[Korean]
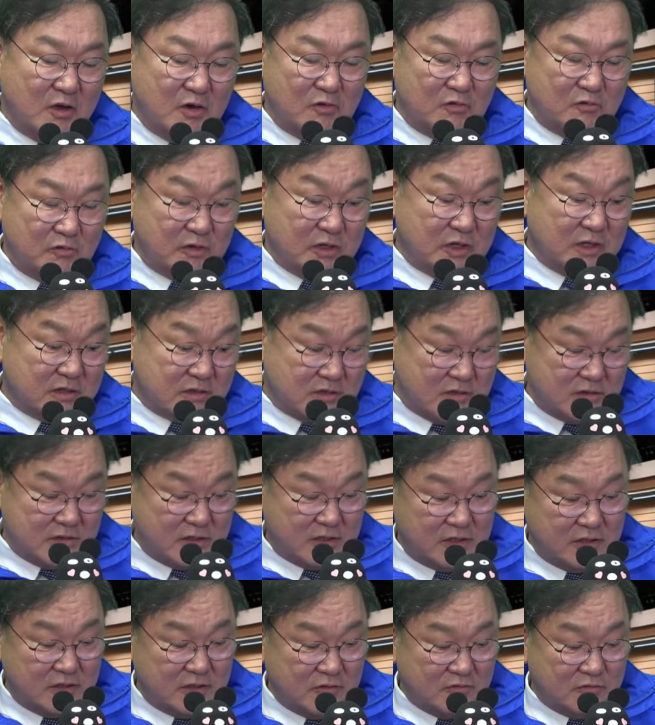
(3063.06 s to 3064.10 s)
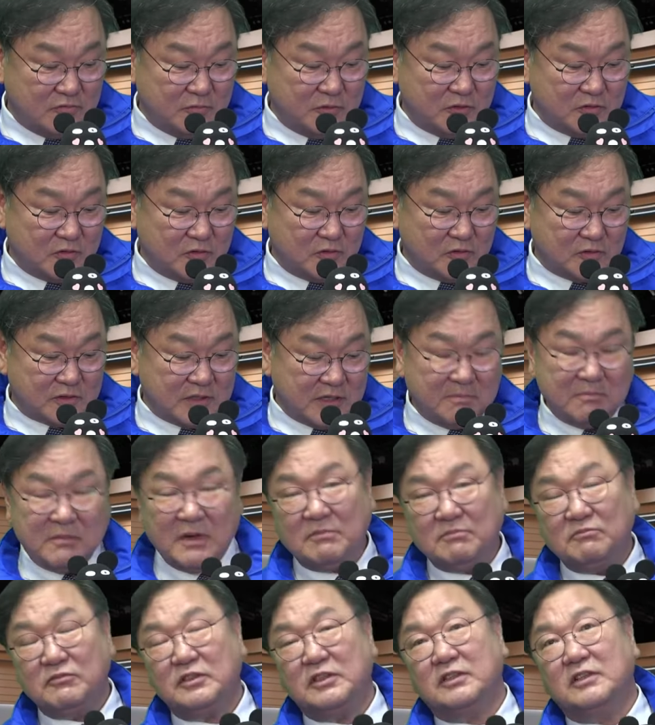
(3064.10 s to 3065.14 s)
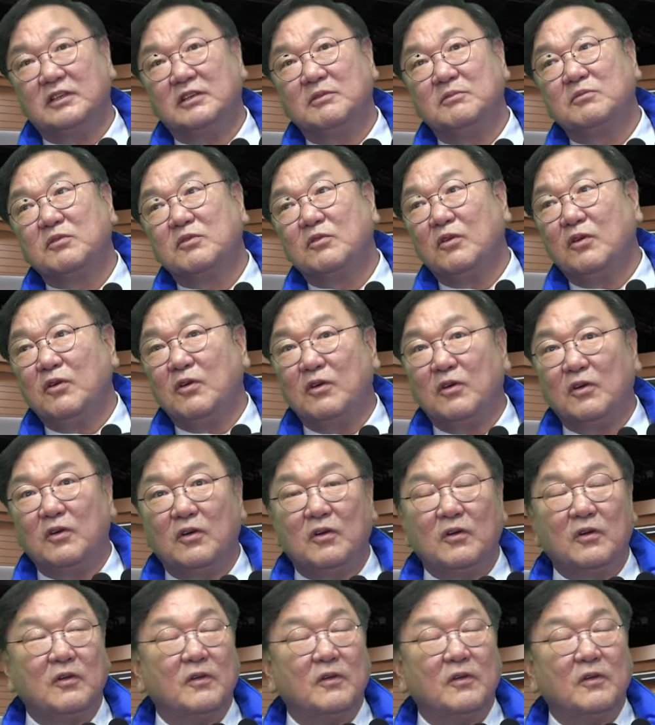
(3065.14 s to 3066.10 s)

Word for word: 우리가 1인당 국민소득 3만 불이 넘고